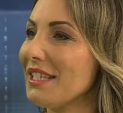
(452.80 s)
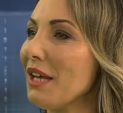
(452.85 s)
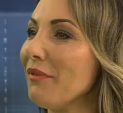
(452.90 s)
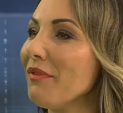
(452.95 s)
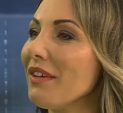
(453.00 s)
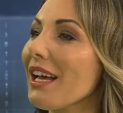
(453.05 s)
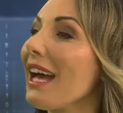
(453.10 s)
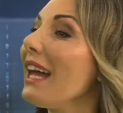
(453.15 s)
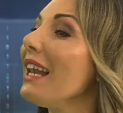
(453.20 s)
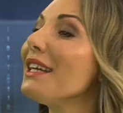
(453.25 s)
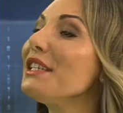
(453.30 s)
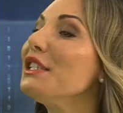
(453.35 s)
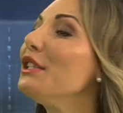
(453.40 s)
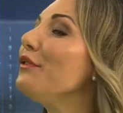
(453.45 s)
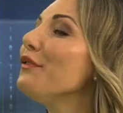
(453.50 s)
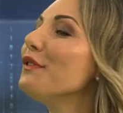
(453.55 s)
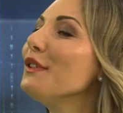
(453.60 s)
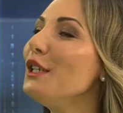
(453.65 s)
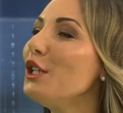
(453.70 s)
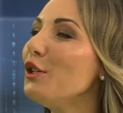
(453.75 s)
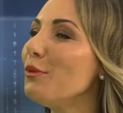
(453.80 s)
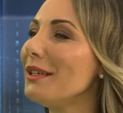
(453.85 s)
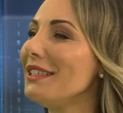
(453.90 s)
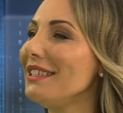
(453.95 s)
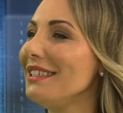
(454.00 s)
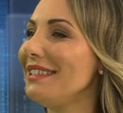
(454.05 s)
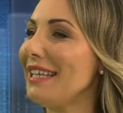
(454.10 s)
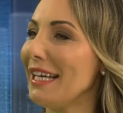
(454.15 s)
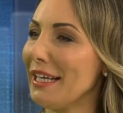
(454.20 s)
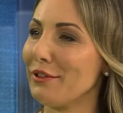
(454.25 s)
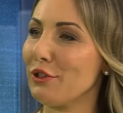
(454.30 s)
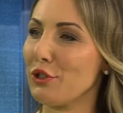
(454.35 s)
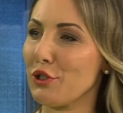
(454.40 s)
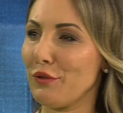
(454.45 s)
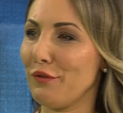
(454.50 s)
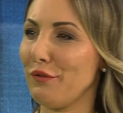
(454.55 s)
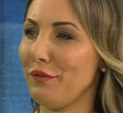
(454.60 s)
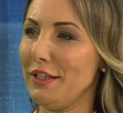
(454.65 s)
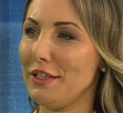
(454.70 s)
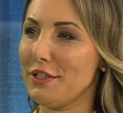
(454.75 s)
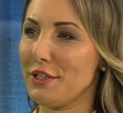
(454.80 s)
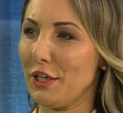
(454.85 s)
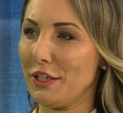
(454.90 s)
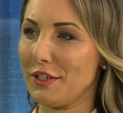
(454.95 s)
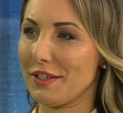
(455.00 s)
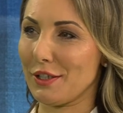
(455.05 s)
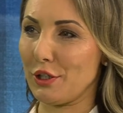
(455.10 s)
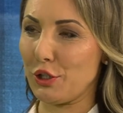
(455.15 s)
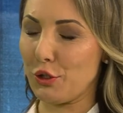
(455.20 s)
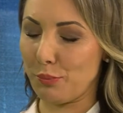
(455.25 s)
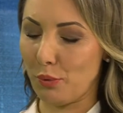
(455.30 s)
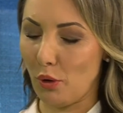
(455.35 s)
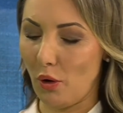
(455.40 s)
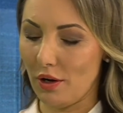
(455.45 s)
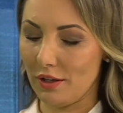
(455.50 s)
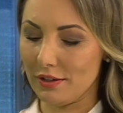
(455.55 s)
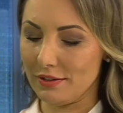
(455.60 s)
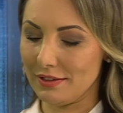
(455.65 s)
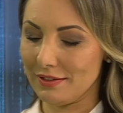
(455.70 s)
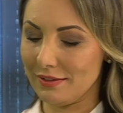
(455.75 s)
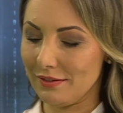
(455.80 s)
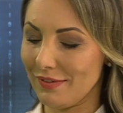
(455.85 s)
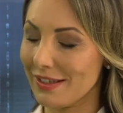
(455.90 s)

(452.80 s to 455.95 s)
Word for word: Jetzt haben wir relativ viel über die technischen Features gesprochen.